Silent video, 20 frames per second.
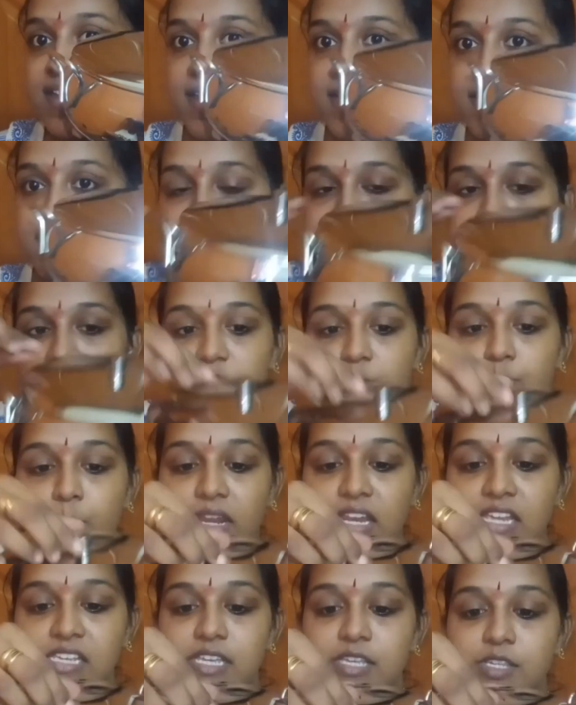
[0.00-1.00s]
அடுத்த சைஸ் பெரிய
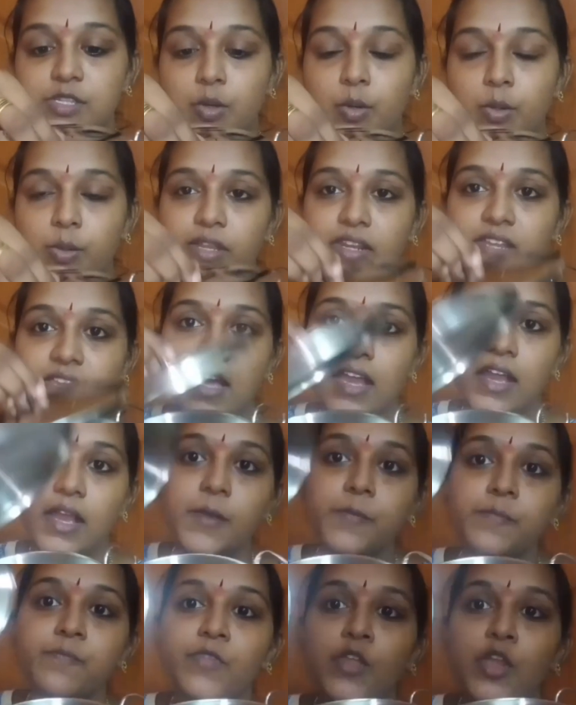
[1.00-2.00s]
சைஸ் கொடுத்துருந்தாங்க
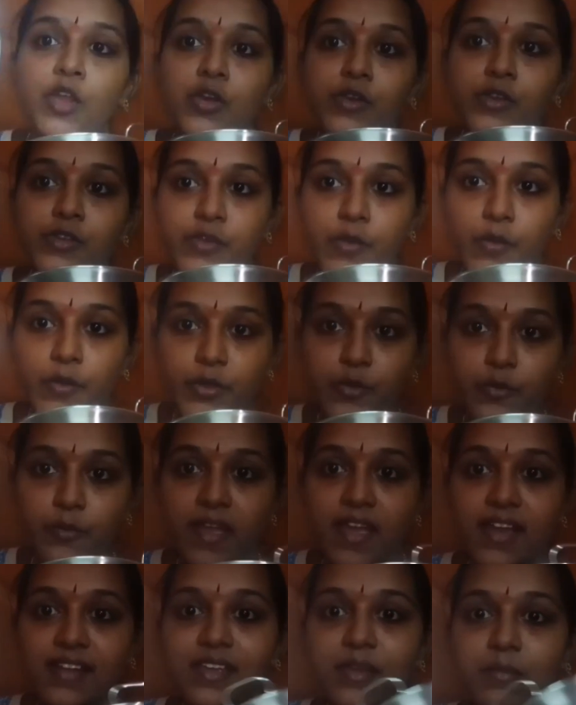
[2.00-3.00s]
ஸோ இதுவுமே
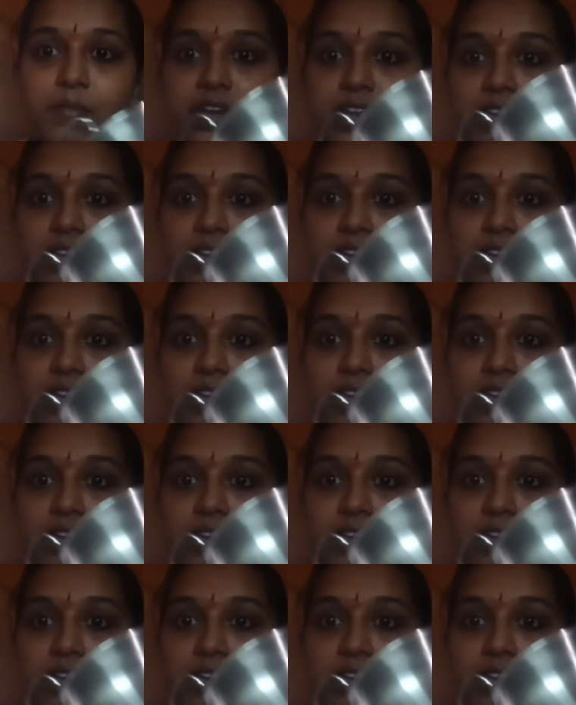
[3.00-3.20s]
அதே மாதிரி